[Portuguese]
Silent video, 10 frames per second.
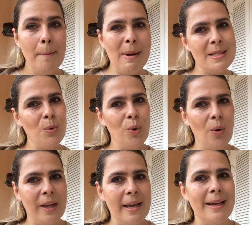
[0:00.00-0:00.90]
Mas eu
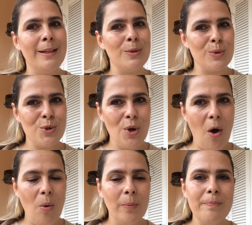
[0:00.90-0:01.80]
coloquei ele no
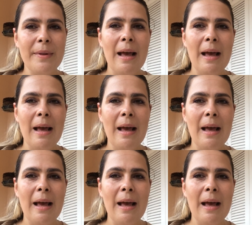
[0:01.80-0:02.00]
sol